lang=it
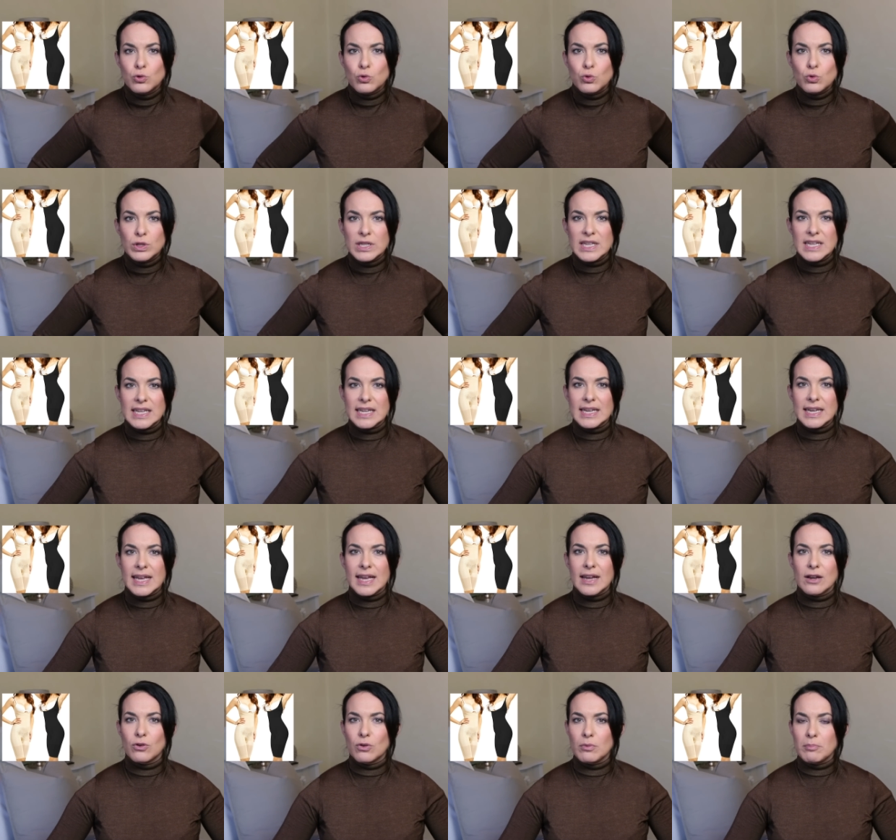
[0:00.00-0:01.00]

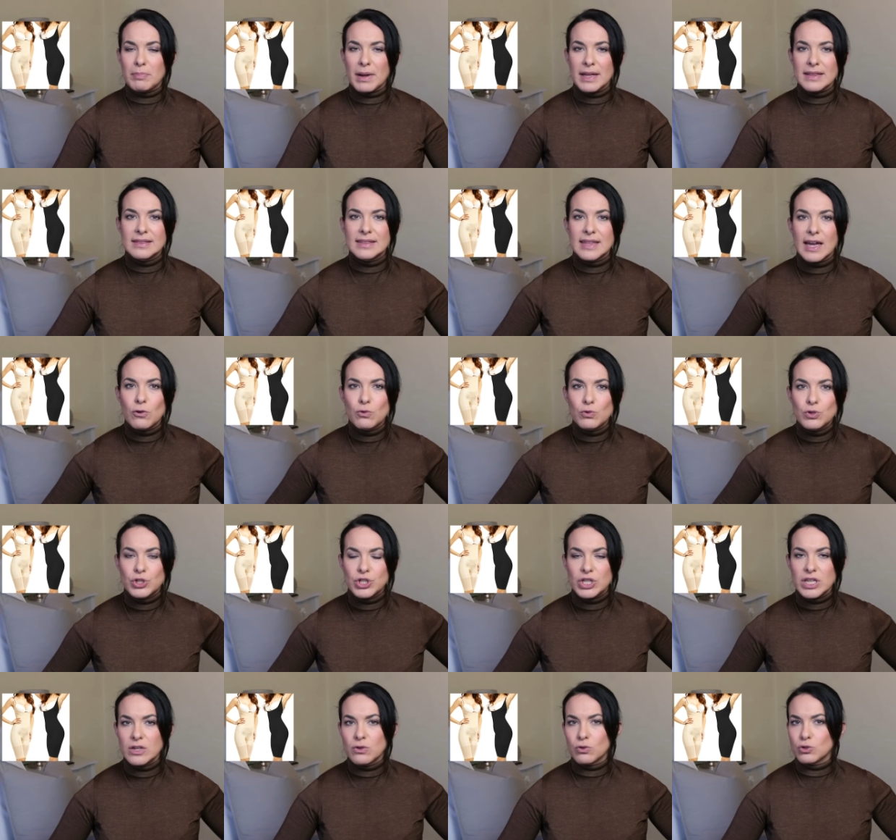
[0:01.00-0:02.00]
tutine con
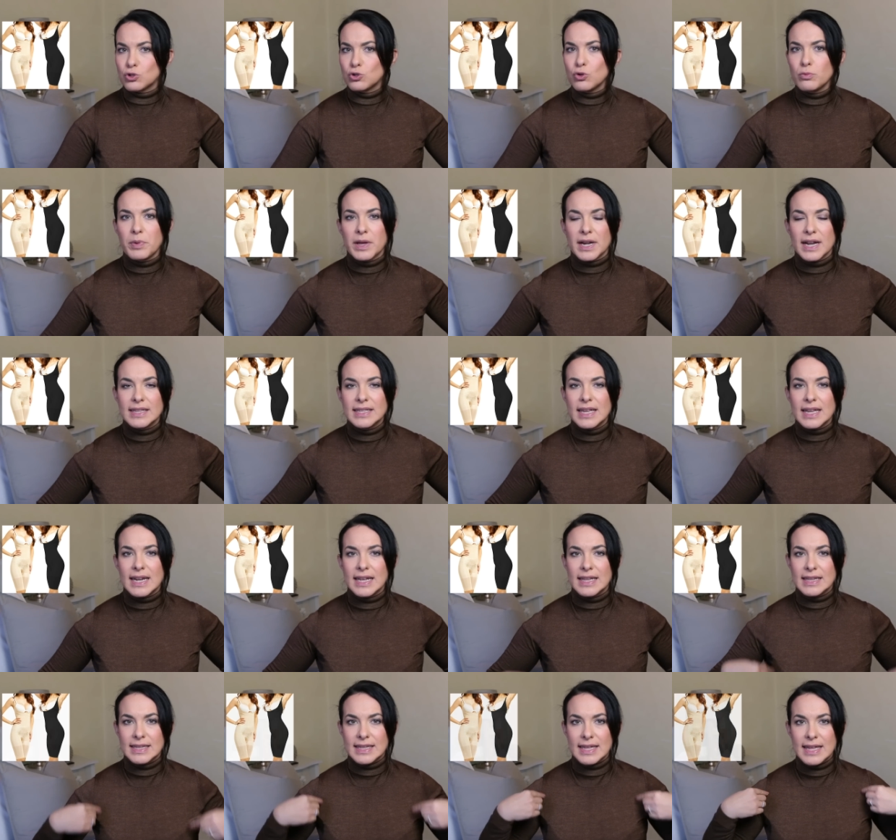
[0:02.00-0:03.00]
pantaloncino super
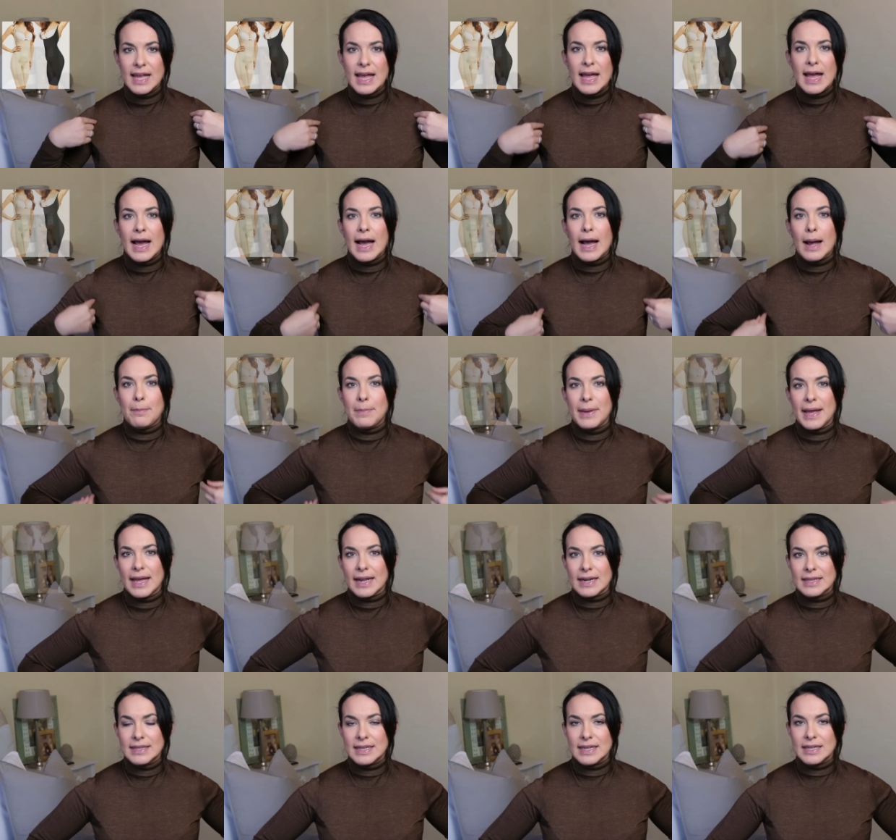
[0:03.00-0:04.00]
aderenti
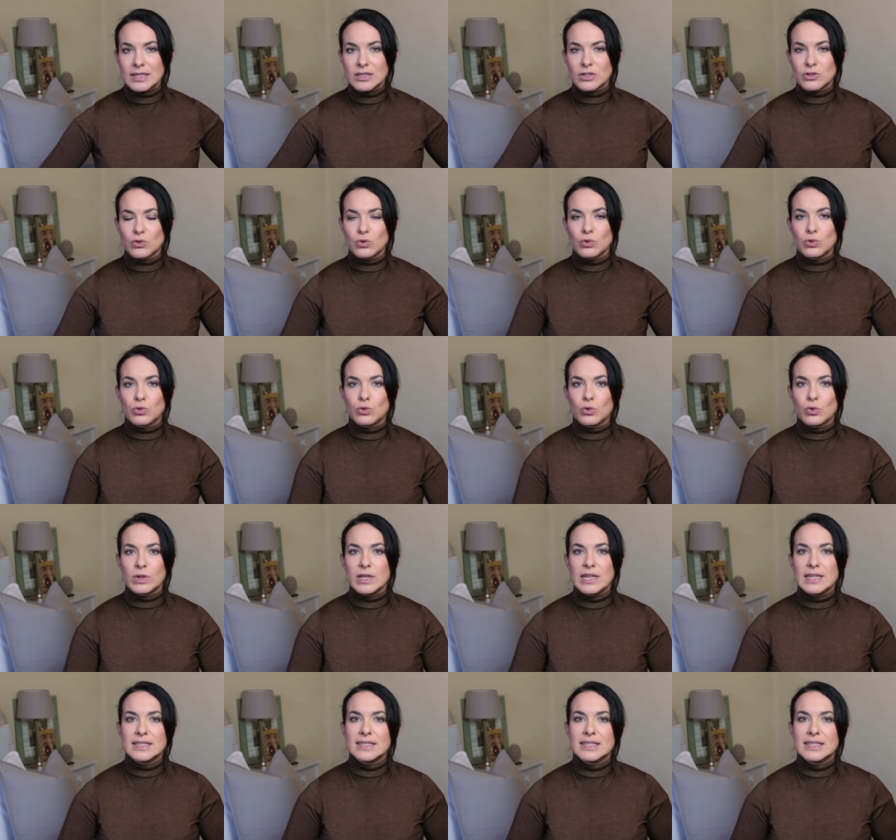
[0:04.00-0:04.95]
aperte sotto il